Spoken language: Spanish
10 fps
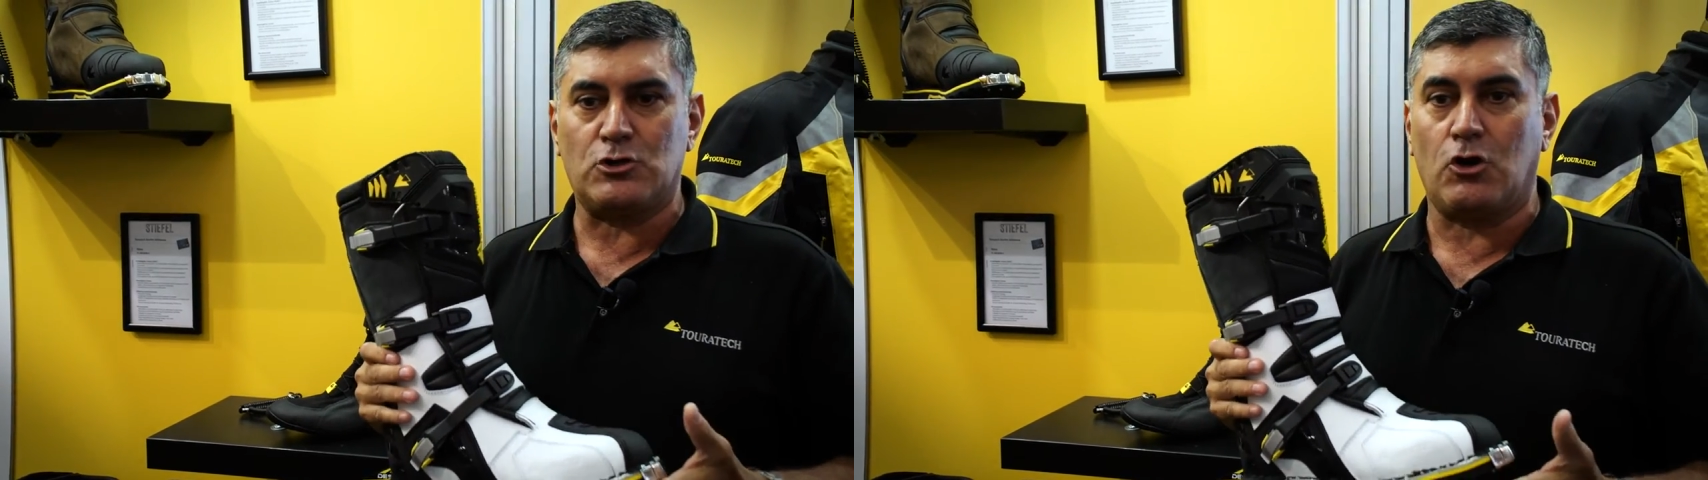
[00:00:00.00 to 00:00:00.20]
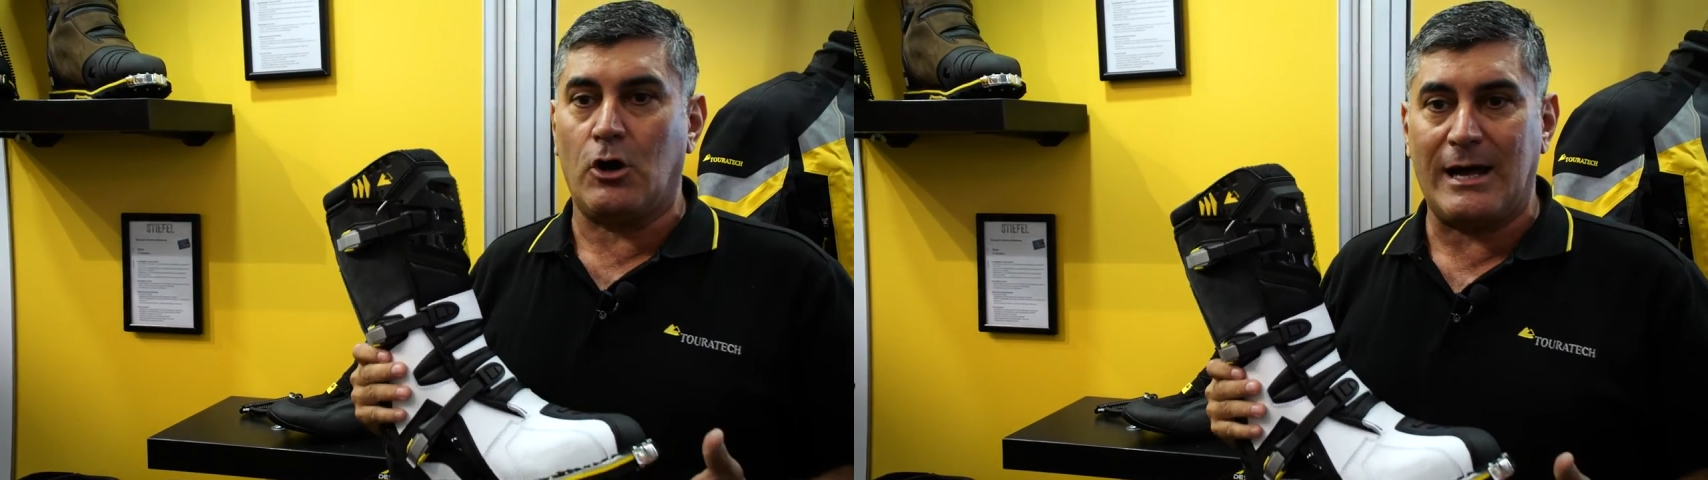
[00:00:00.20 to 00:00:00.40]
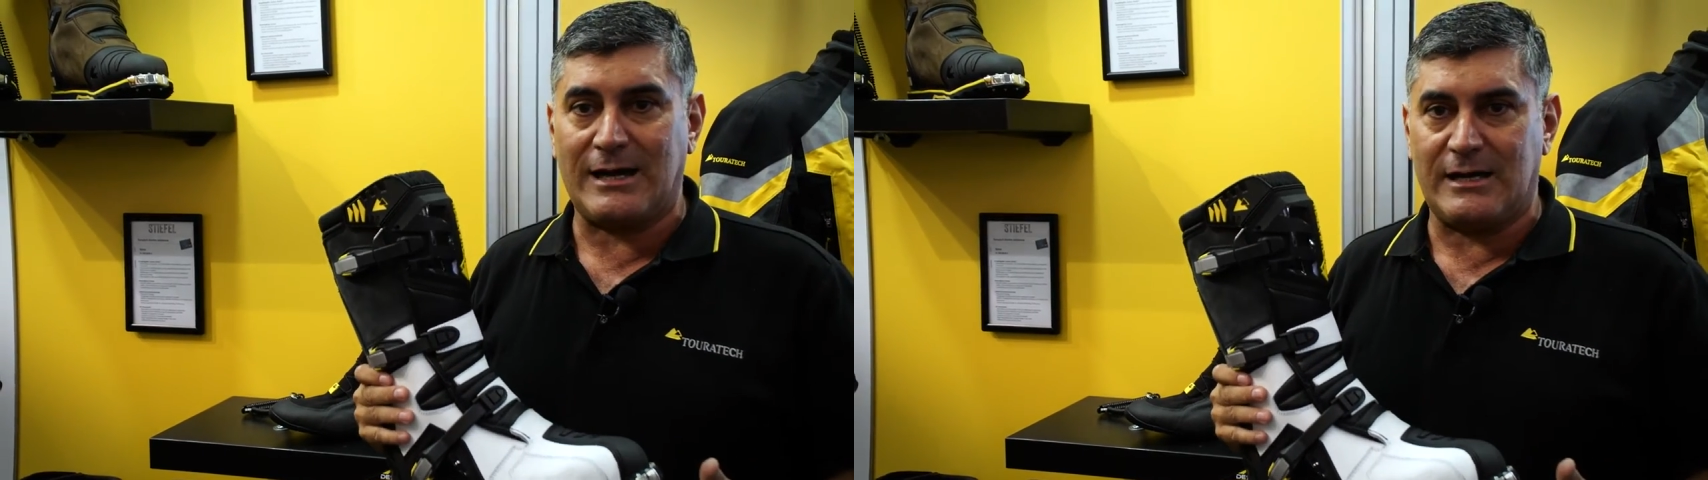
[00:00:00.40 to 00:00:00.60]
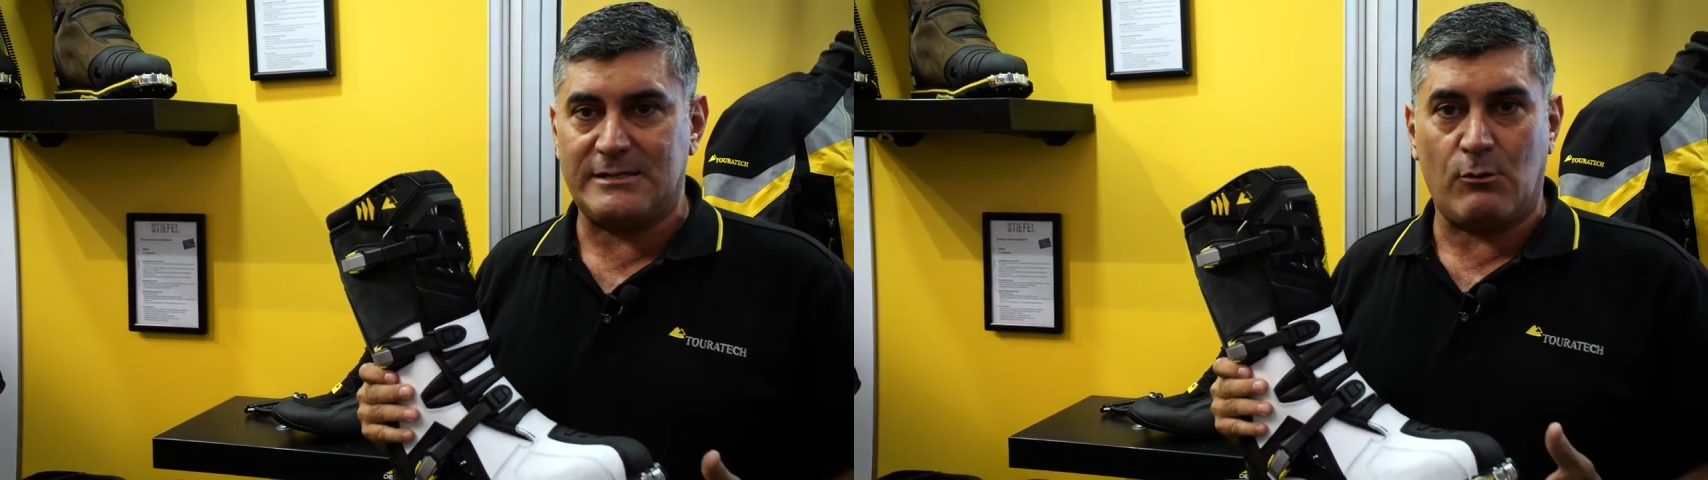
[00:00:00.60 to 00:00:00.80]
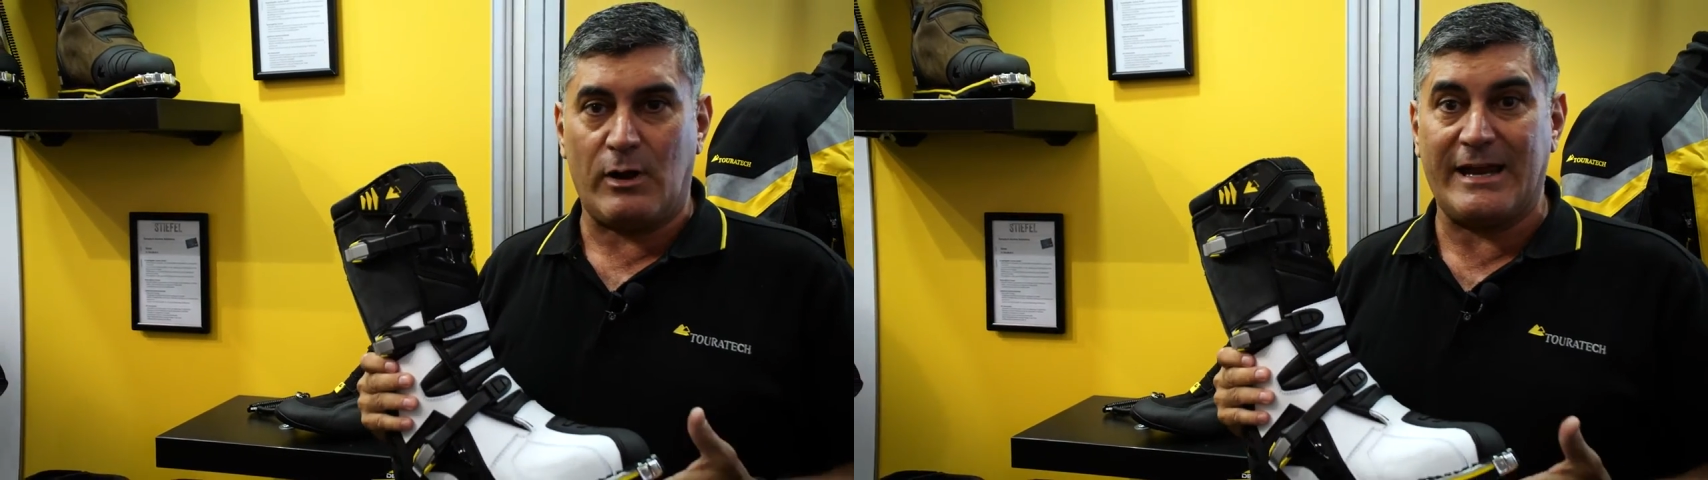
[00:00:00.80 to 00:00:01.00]
colgarlas
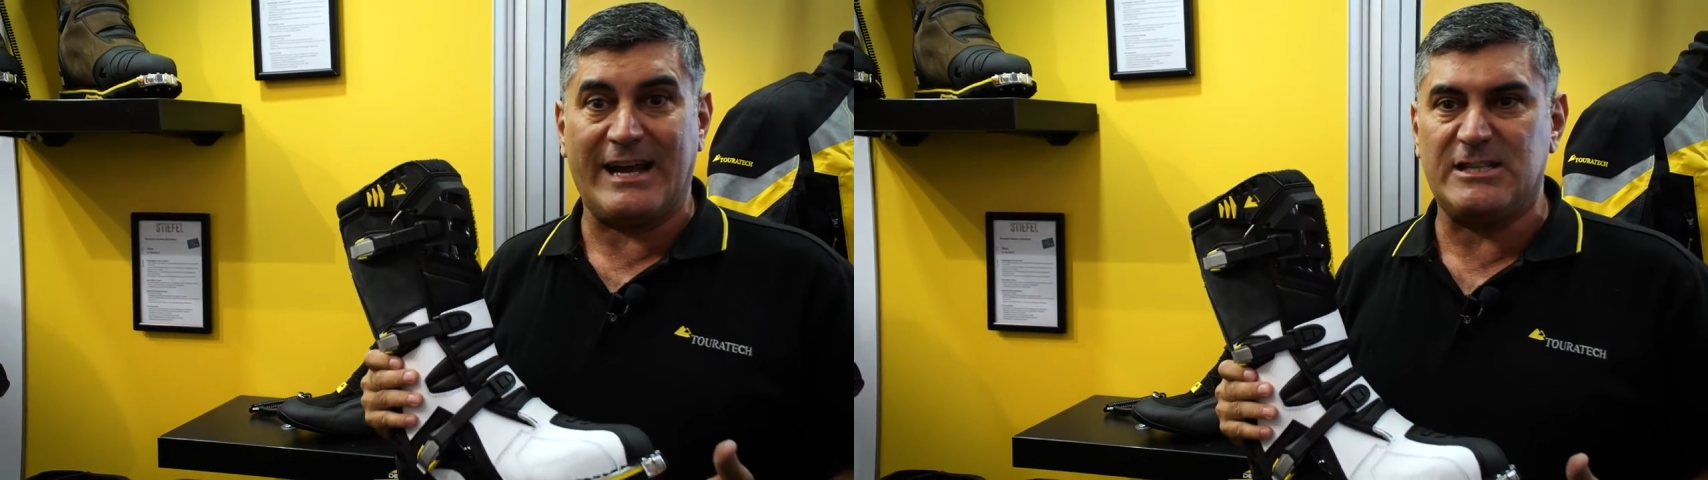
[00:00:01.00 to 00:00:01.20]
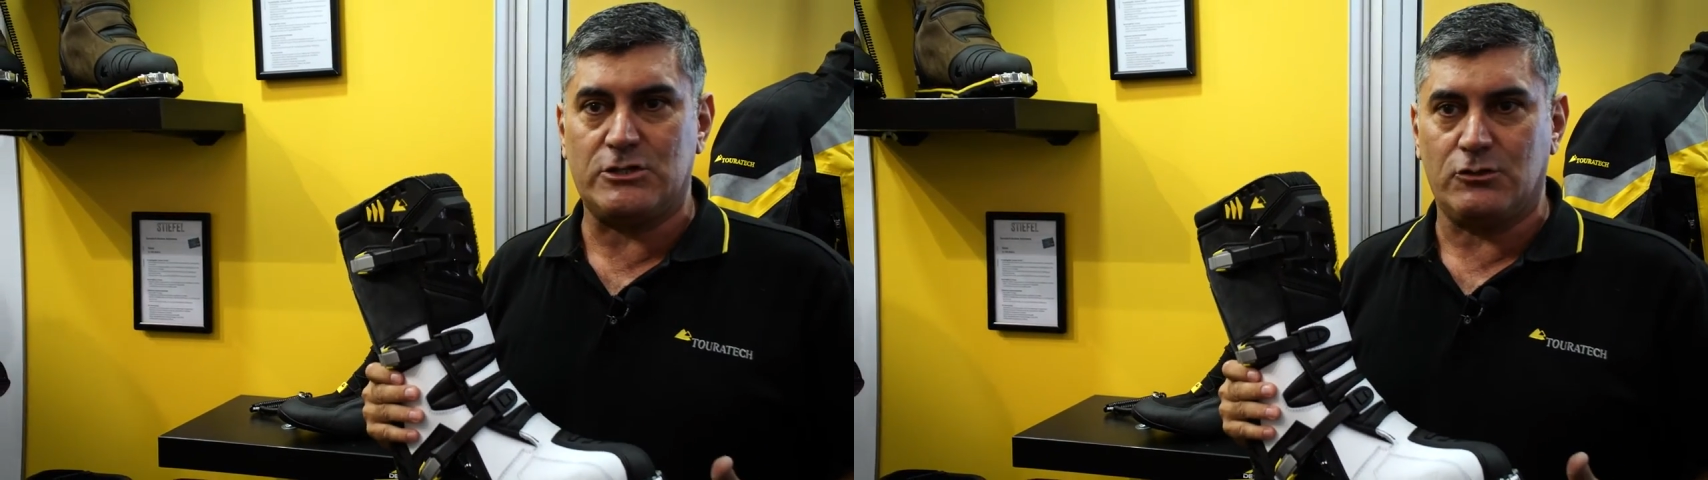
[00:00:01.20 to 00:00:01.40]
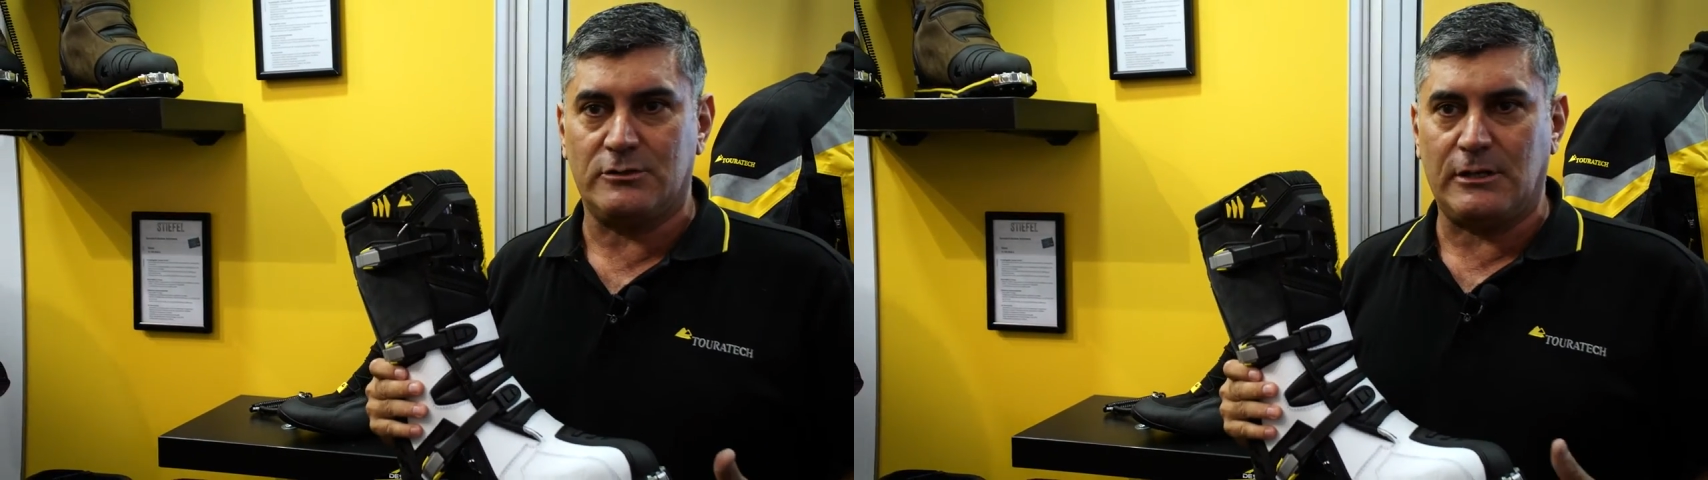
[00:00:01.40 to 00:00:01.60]
en cualquier gancho,